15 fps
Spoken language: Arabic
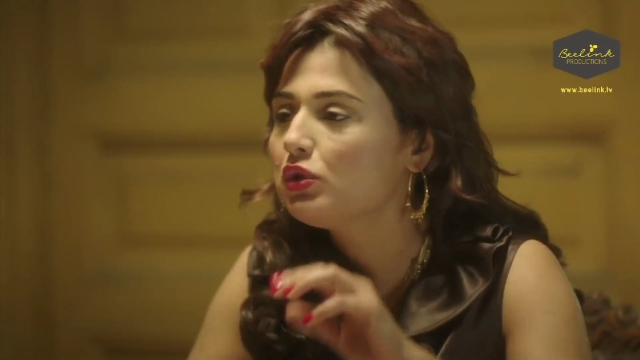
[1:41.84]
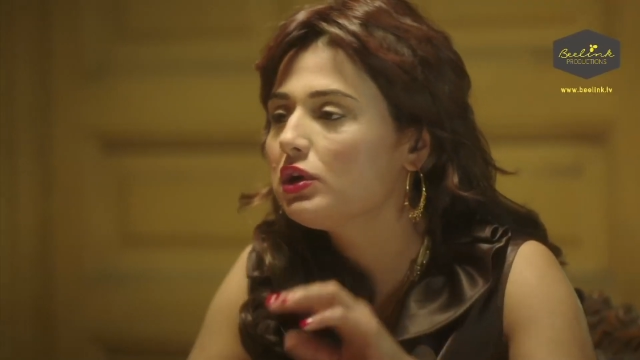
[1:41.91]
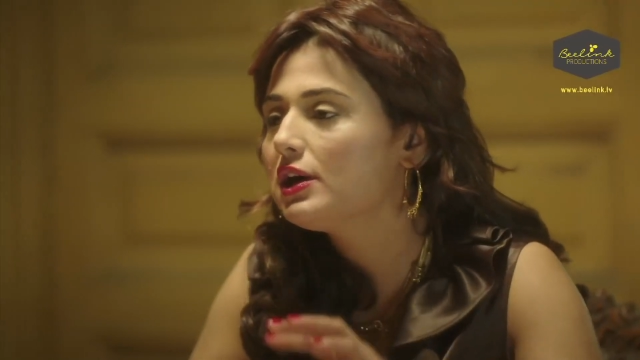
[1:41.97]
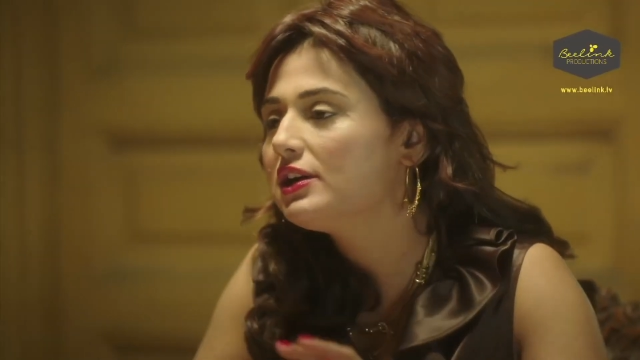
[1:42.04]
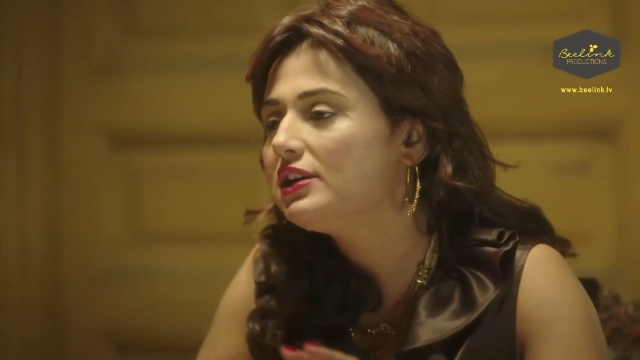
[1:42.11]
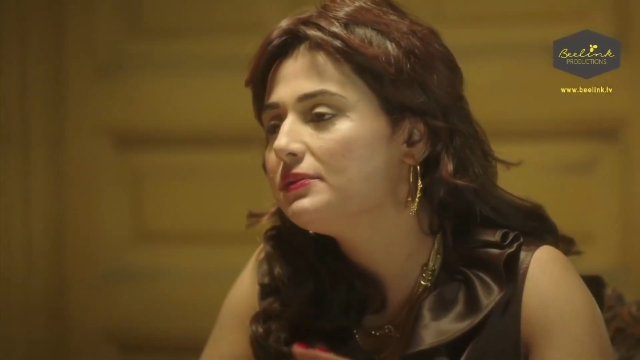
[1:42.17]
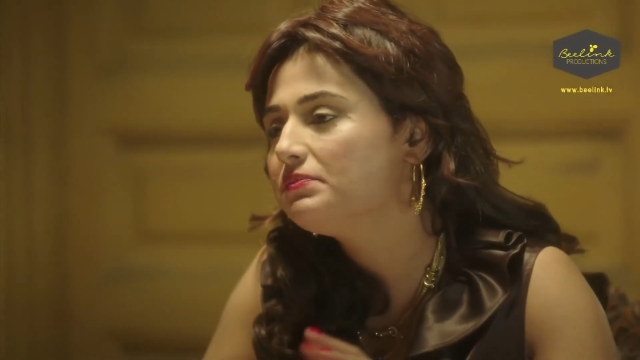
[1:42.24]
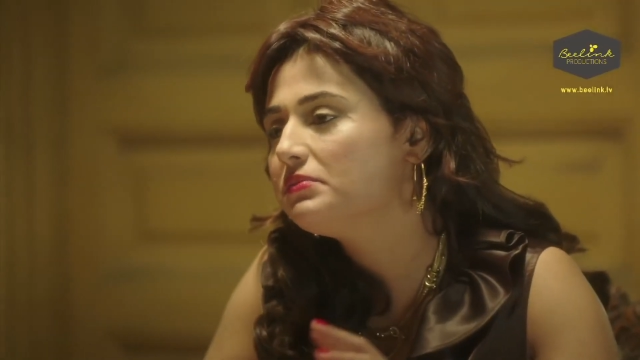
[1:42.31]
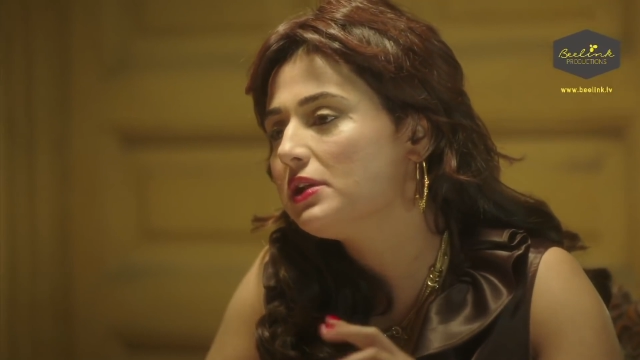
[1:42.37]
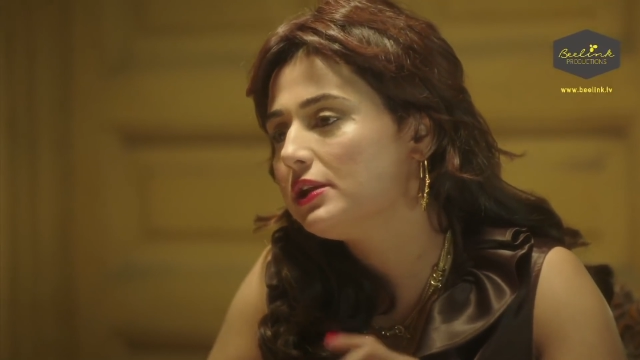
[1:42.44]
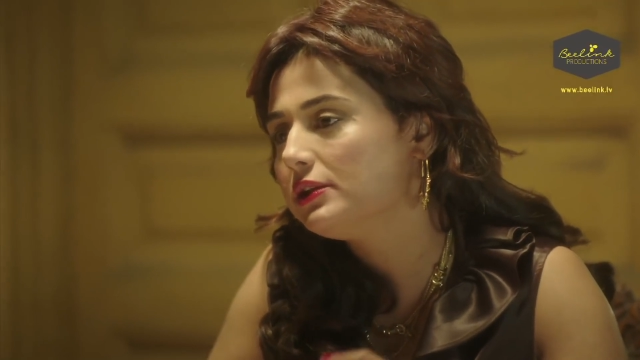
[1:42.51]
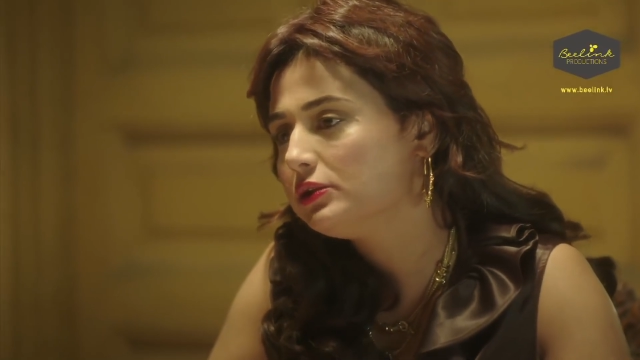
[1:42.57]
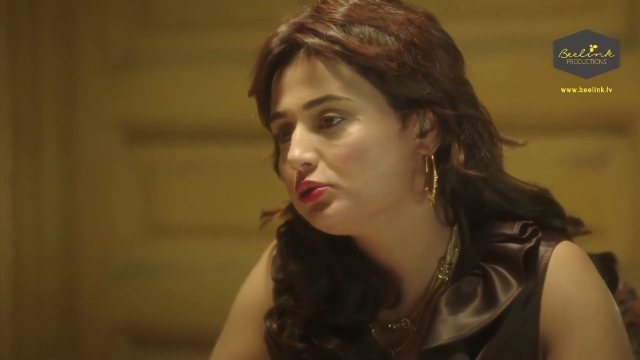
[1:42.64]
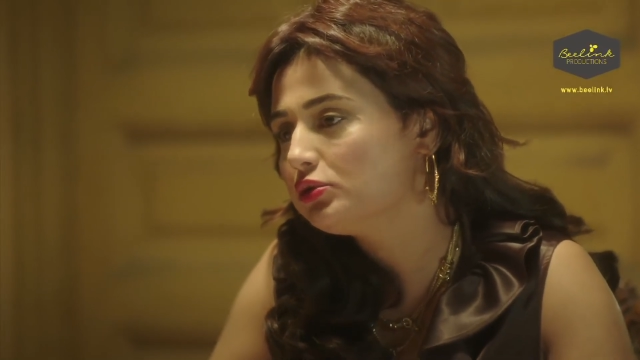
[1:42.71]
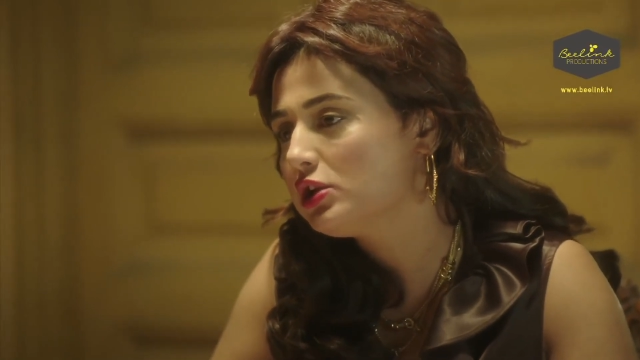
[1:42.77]
مهرب
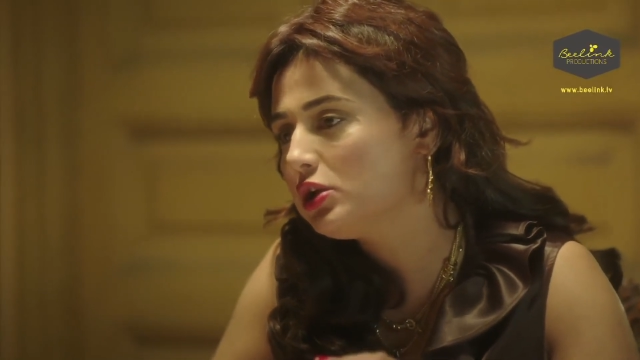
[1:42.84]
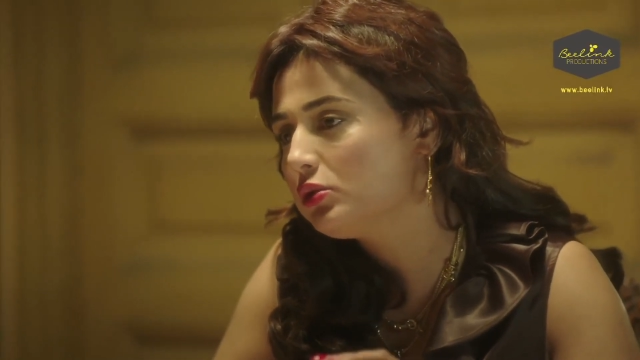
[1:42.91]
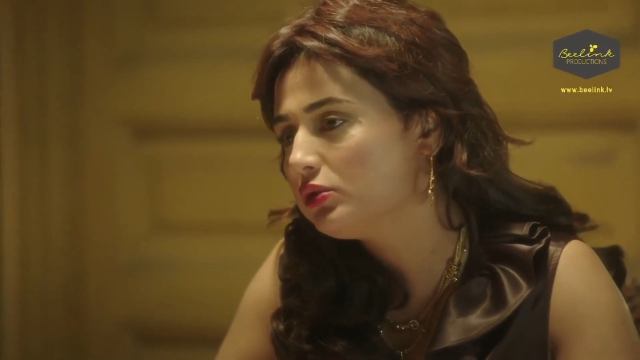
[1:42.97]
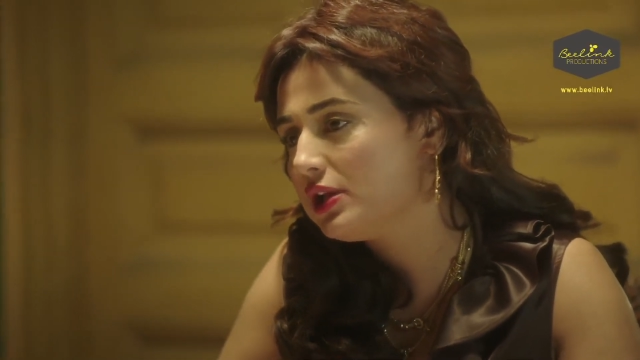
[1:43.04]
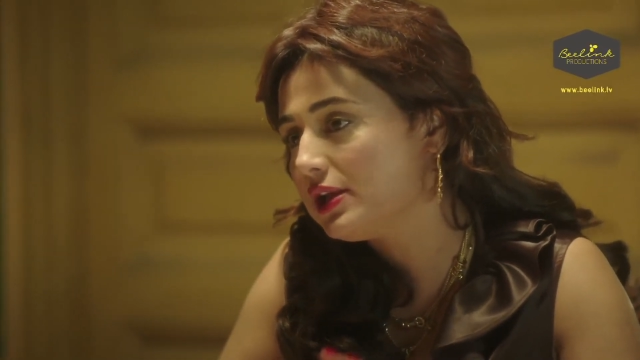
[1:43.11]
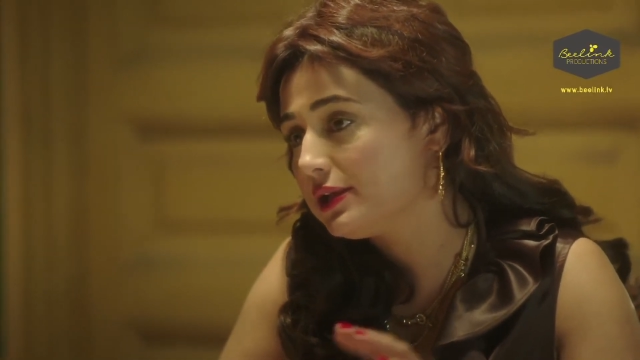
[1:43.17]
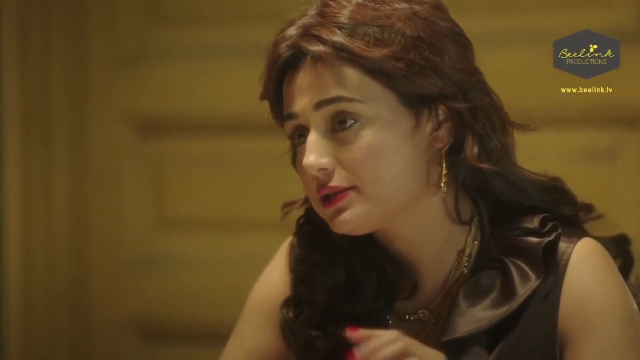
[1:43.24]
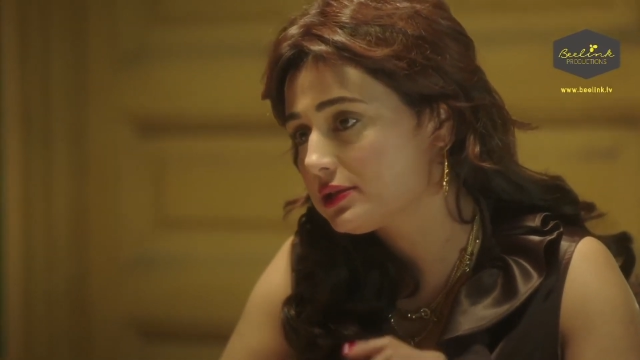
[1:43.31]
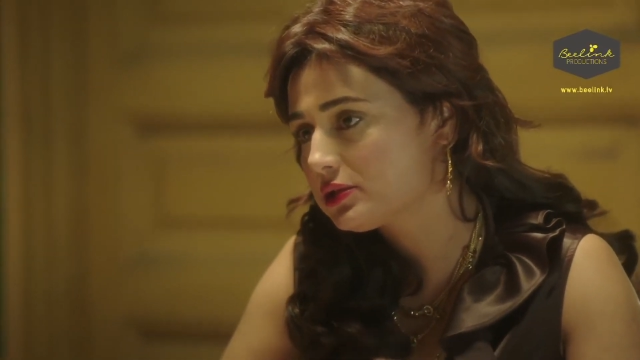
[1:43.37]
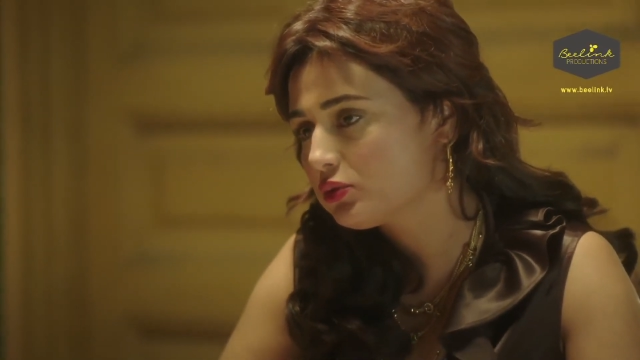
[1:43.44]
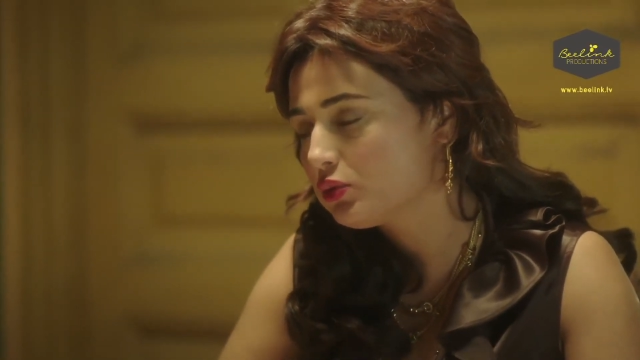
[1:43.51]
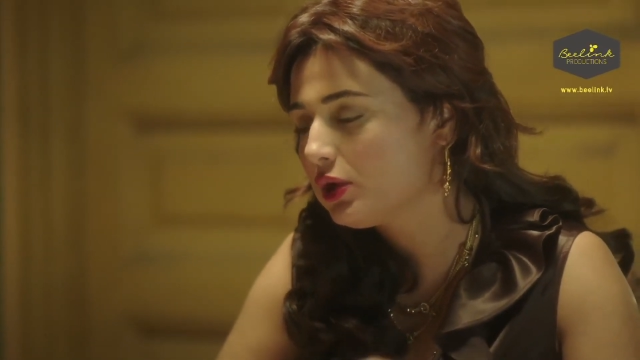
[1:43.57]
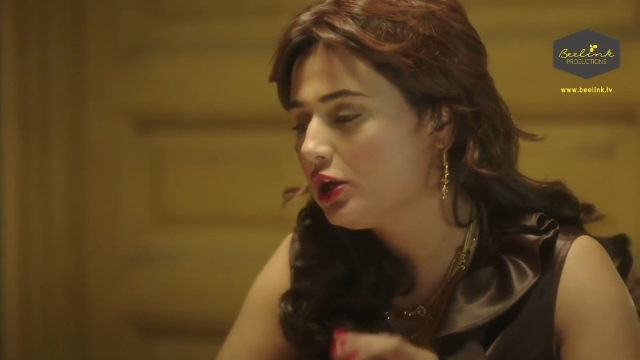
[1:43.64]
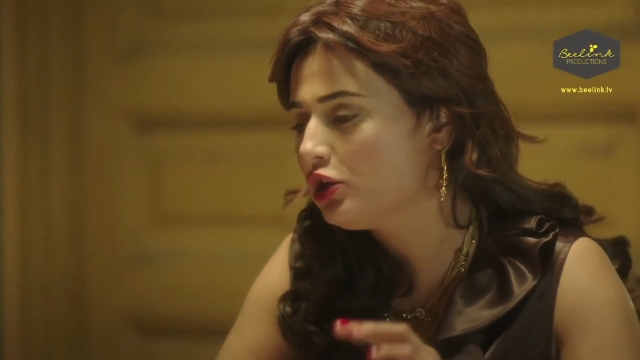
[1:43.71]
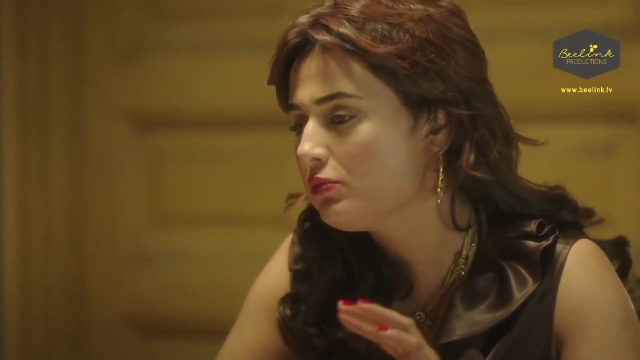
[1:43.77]
ديني وديني ناجس
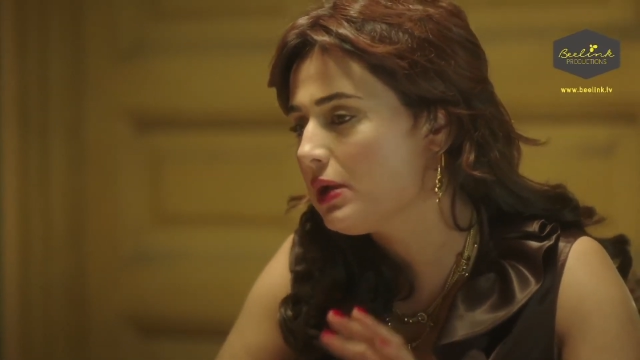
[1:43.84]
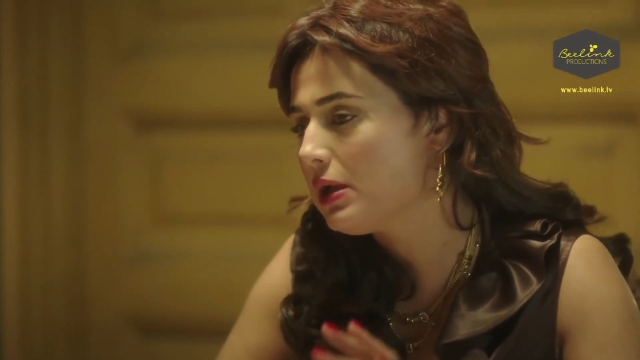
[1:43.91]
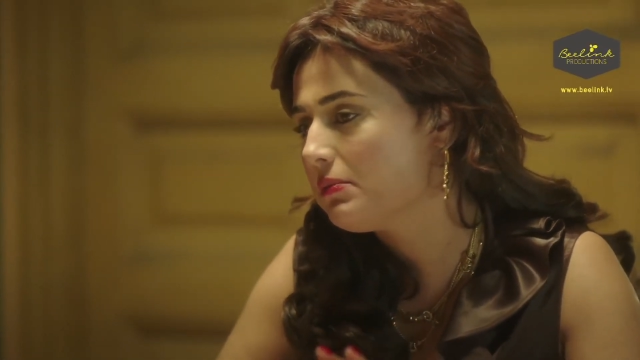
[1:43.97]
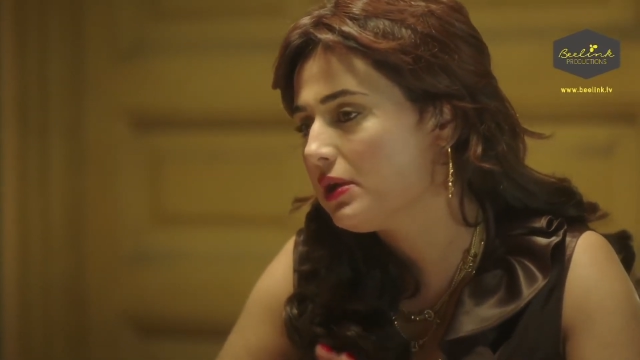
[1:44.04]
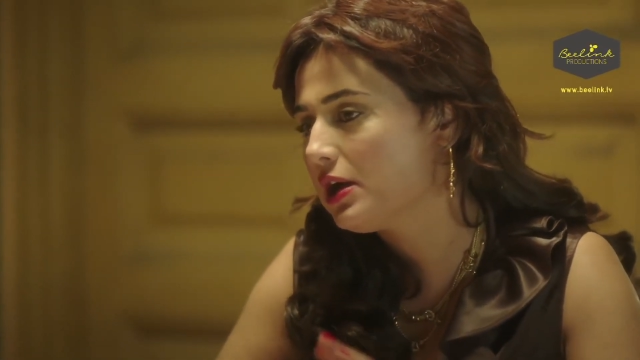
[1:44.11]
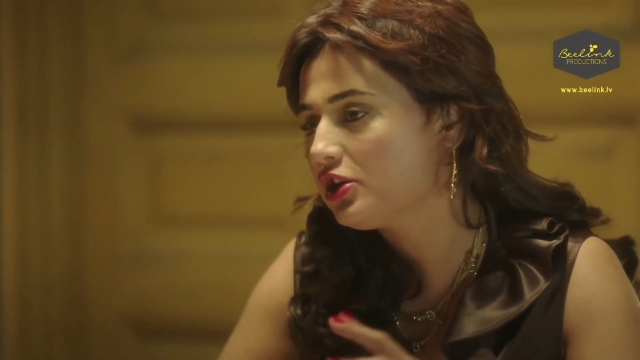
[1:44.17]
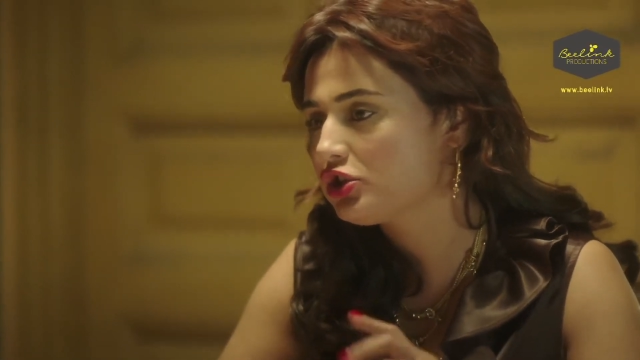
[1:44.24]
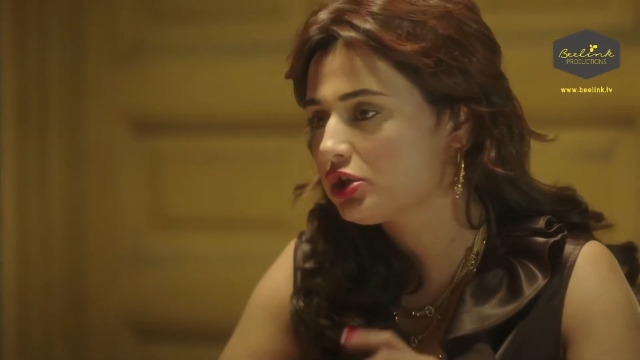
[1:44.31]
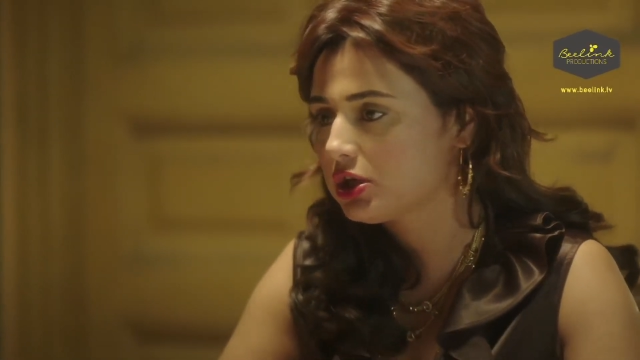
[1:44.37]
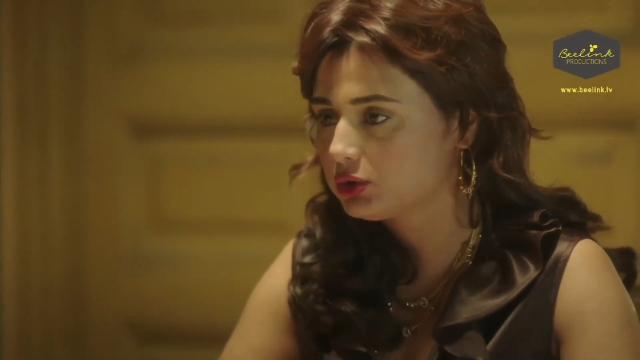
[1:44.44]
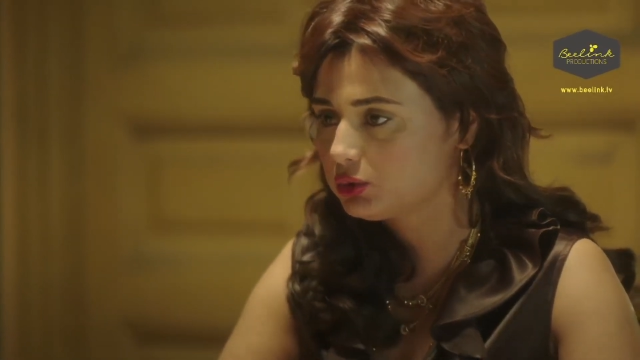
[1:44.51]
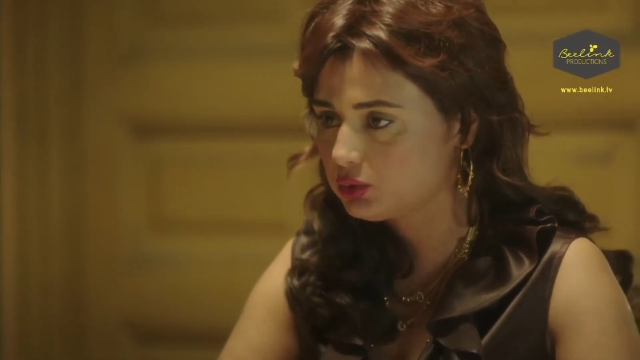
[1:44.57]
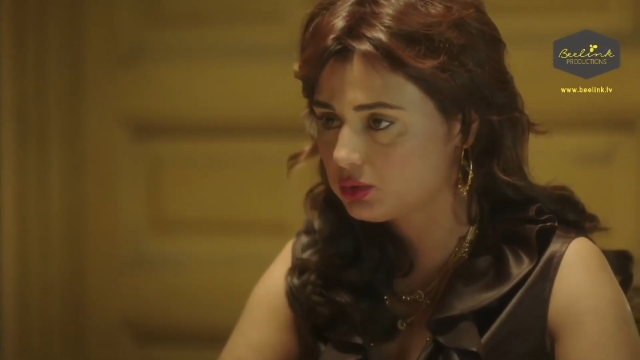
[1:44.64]
وعينه ما يملاهاش الا